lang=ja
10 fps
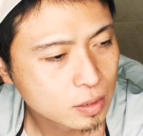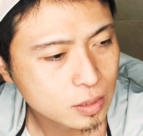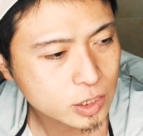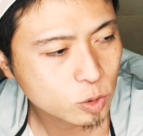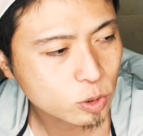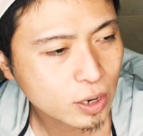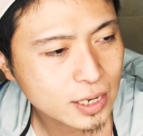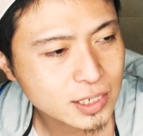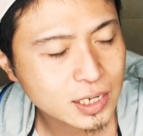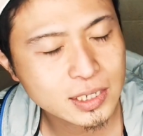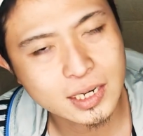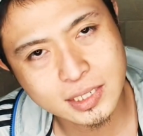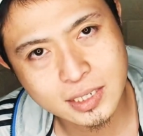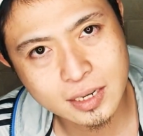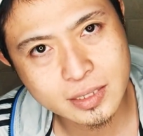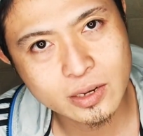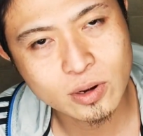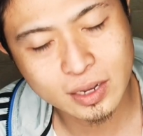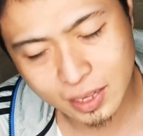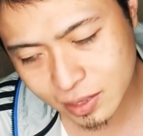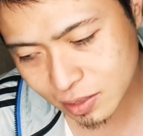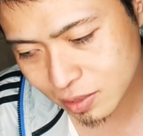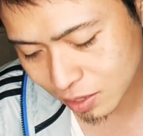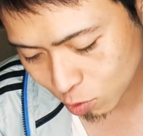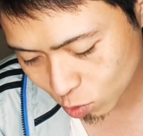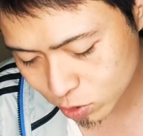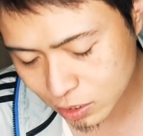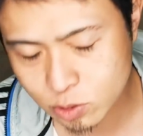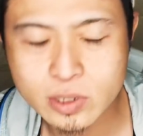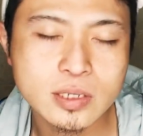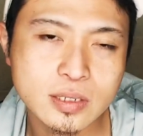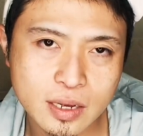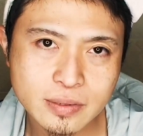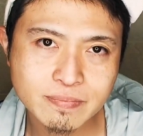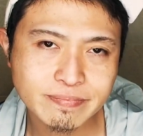人と感じ方が違ったのかなって思った時にね